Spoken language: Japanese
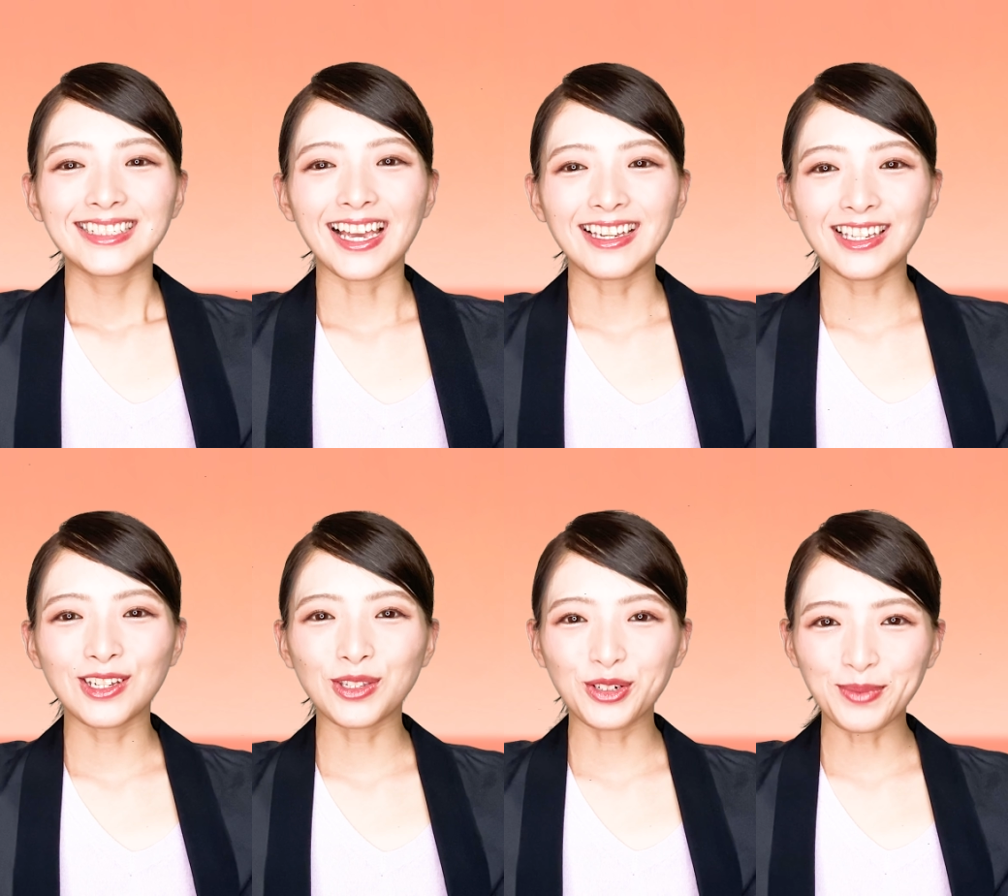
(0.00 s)
最近
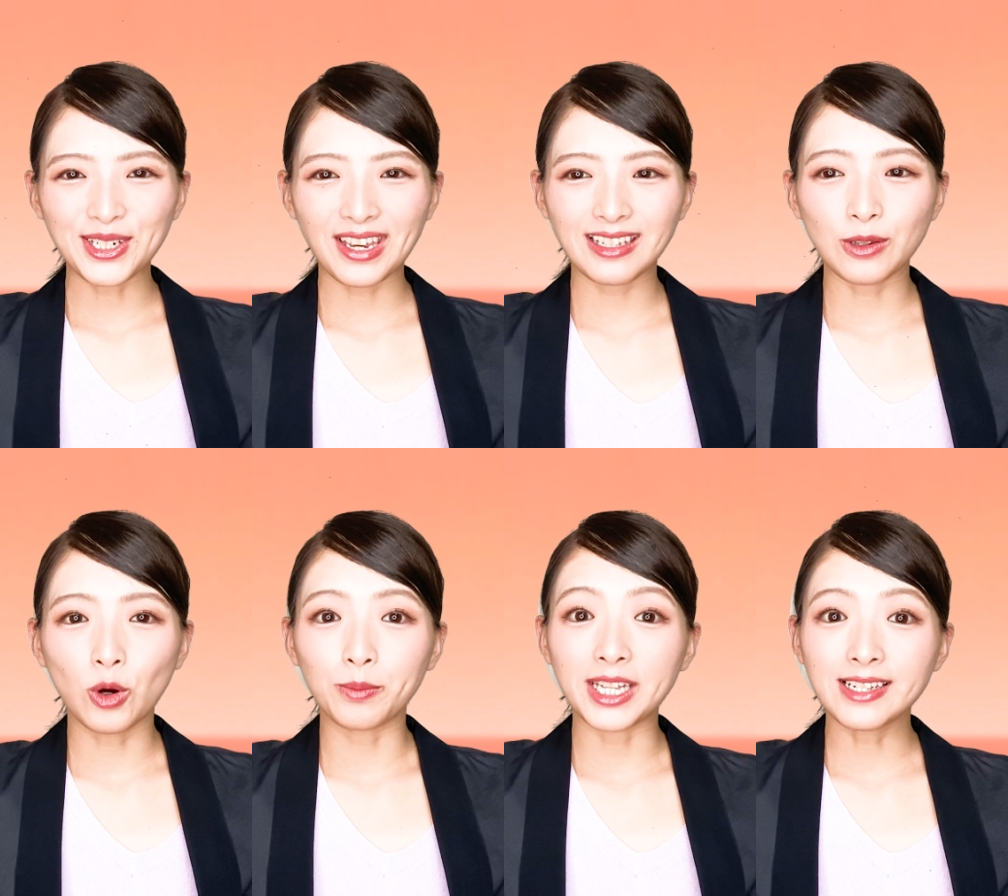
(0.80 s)
の徳丸駅
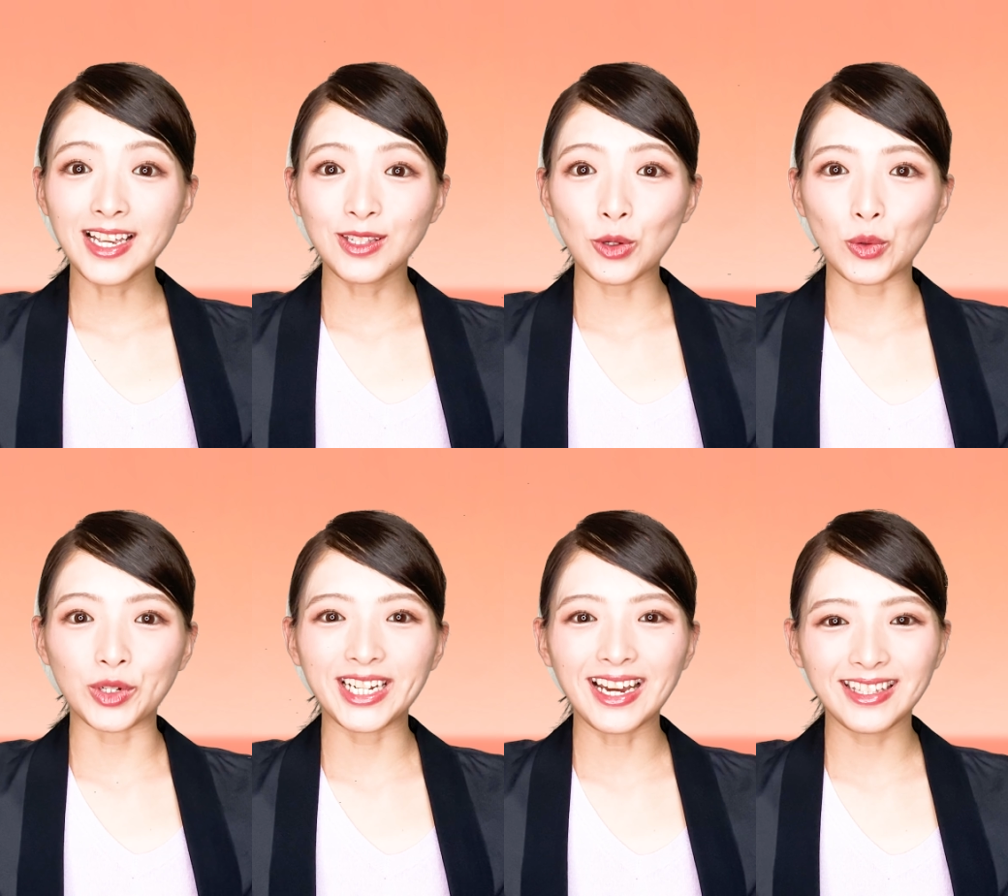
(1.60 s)
を皆さんと
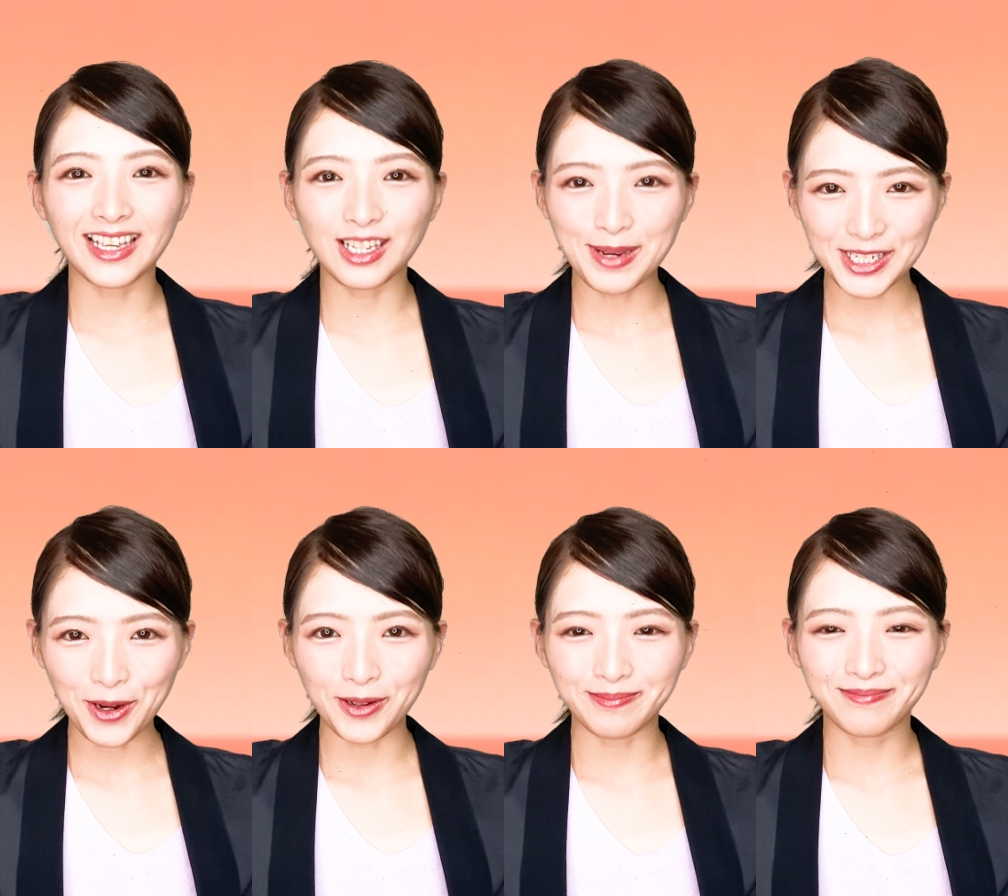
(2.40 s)
振り返っていきま
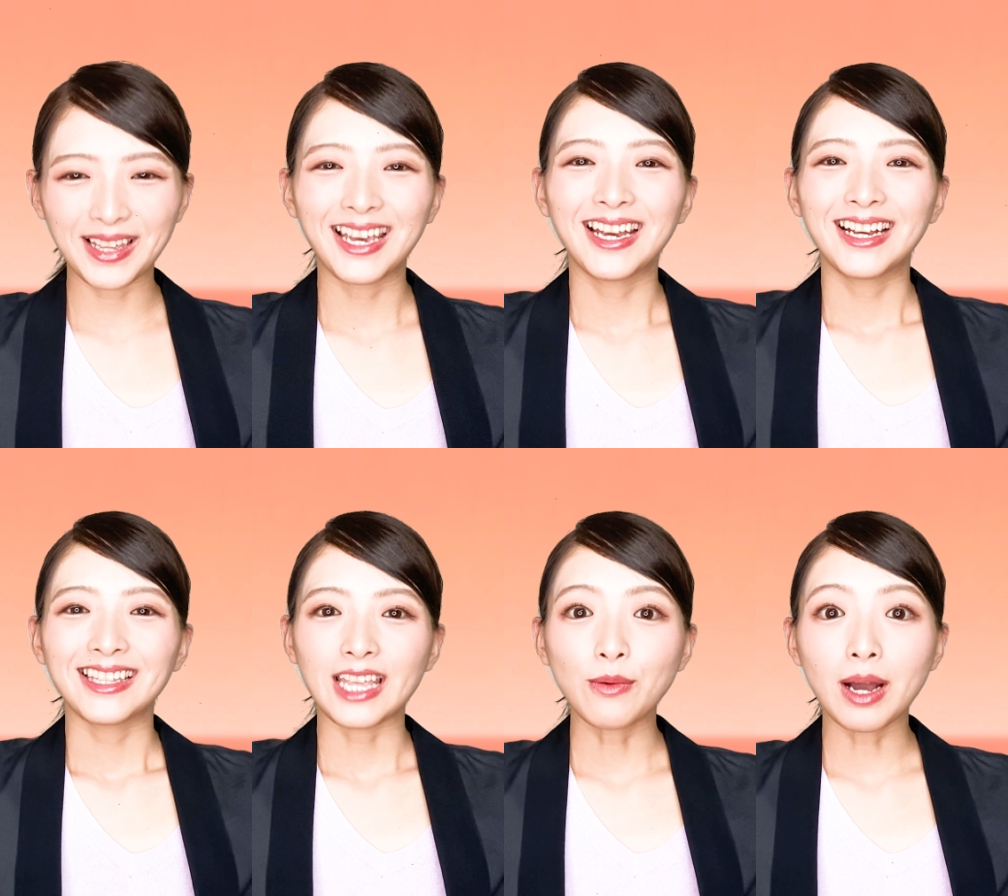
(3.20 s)
しょ
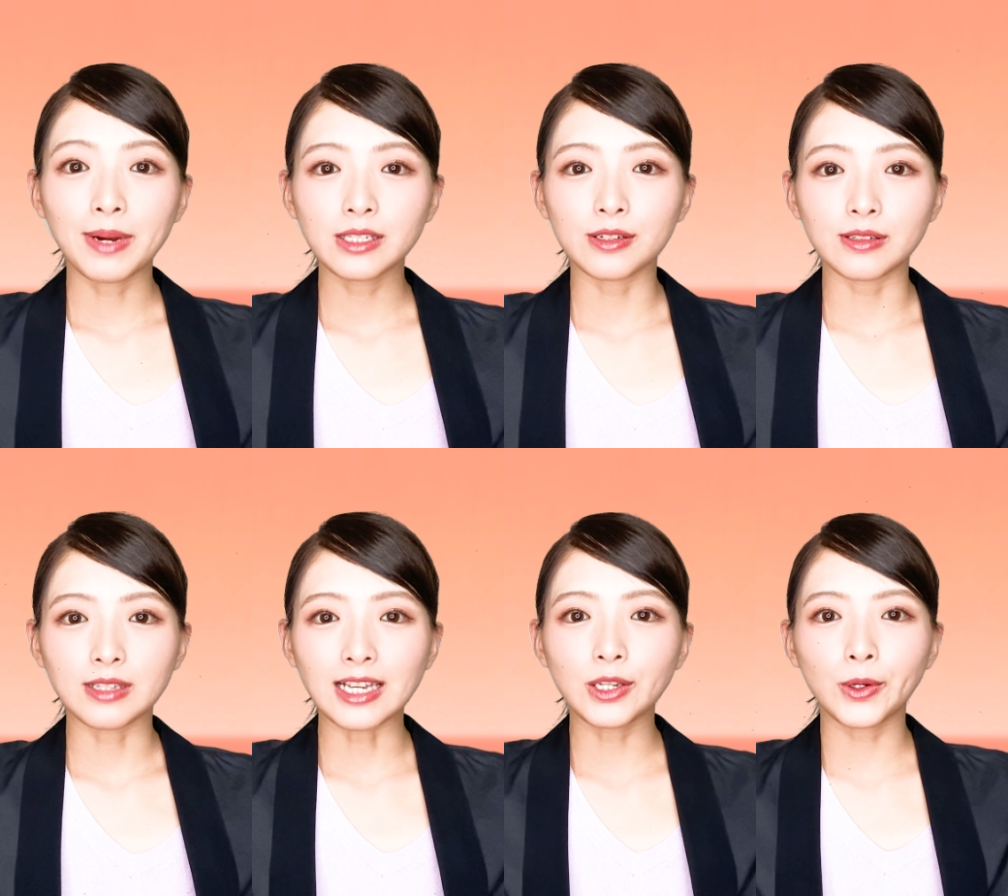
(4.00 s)
うではまず
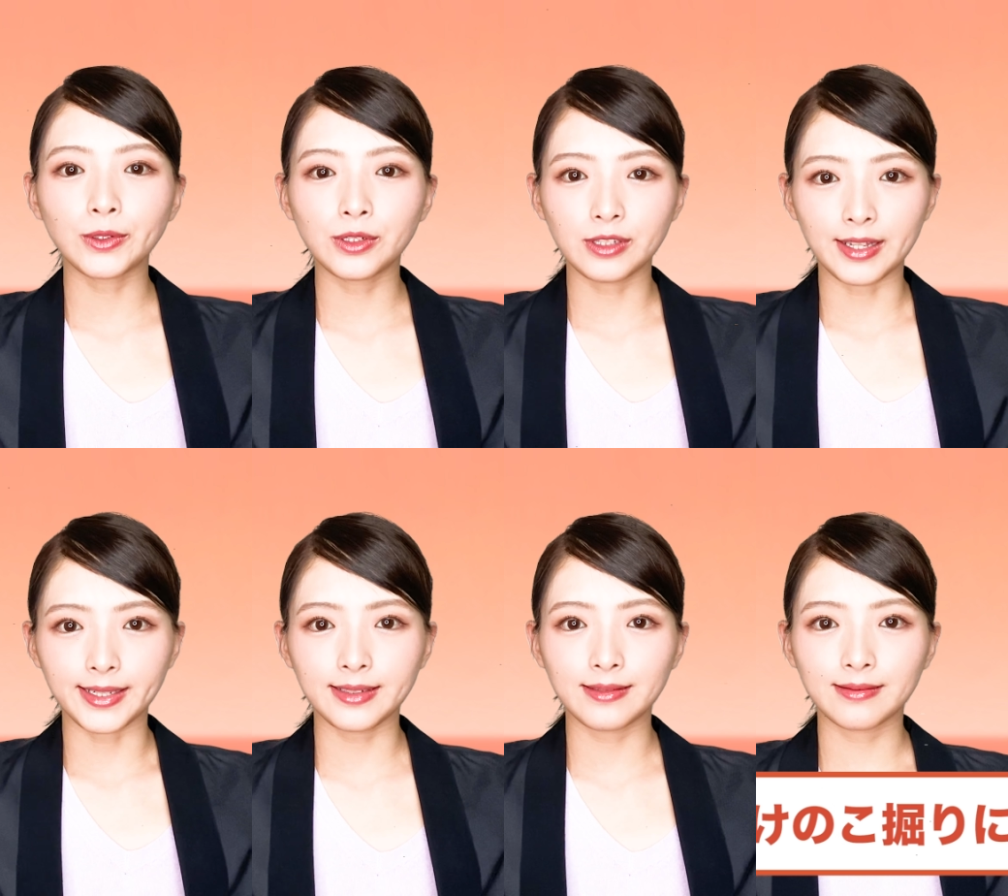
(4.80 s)
最初のニュースで
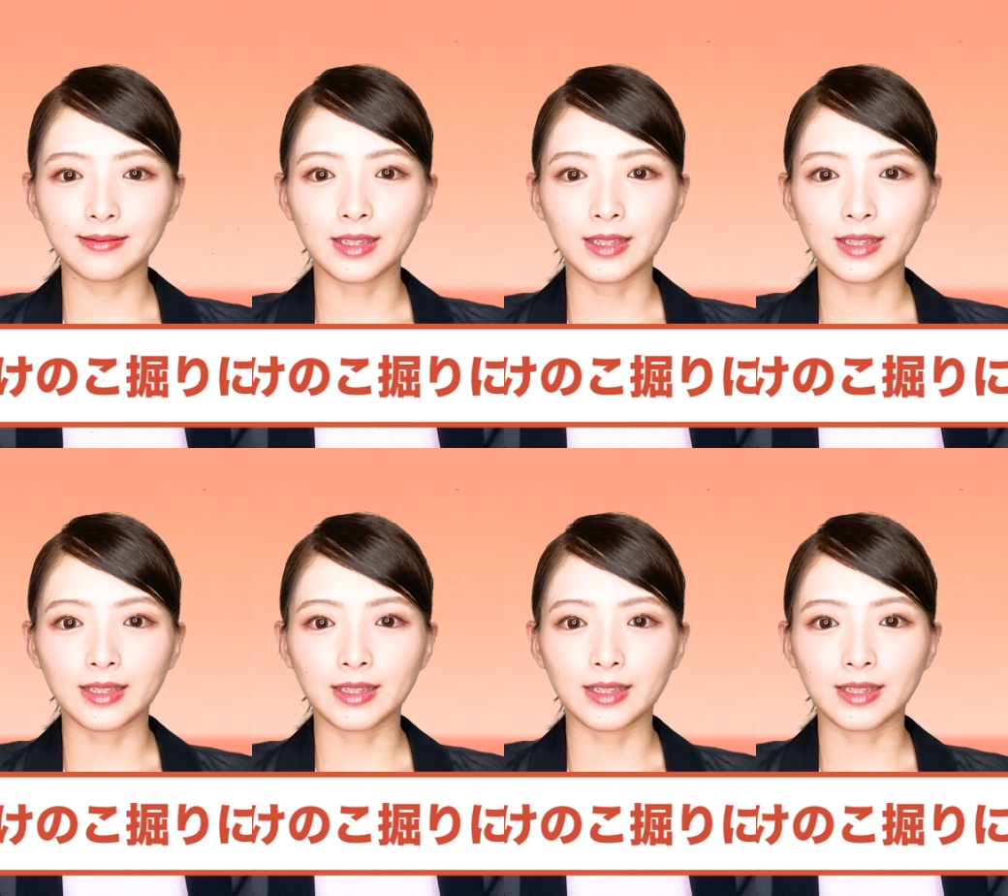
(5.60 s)
す